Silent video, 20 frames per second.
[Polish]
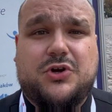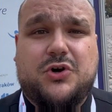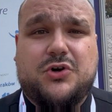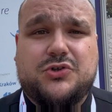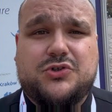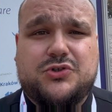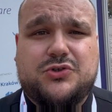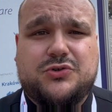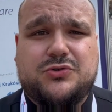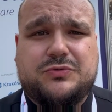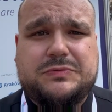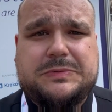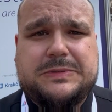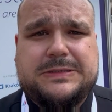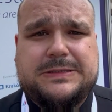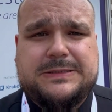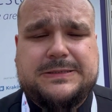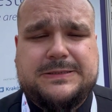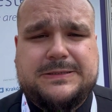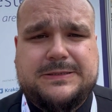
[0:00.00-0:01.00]
kościół
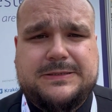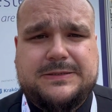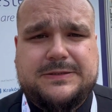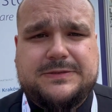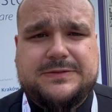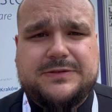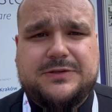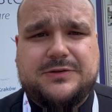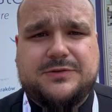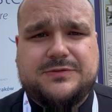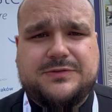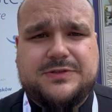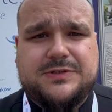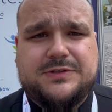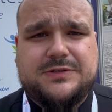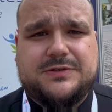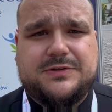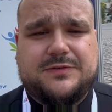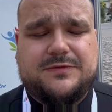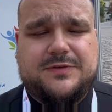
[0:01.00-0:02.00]

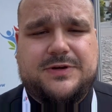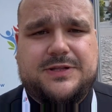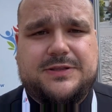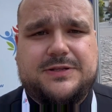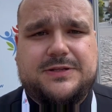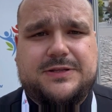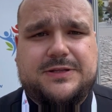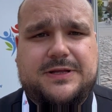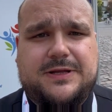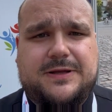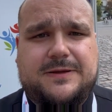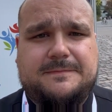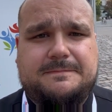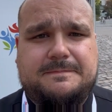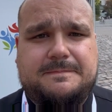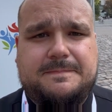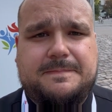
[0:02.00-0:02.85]
skoncentrowany na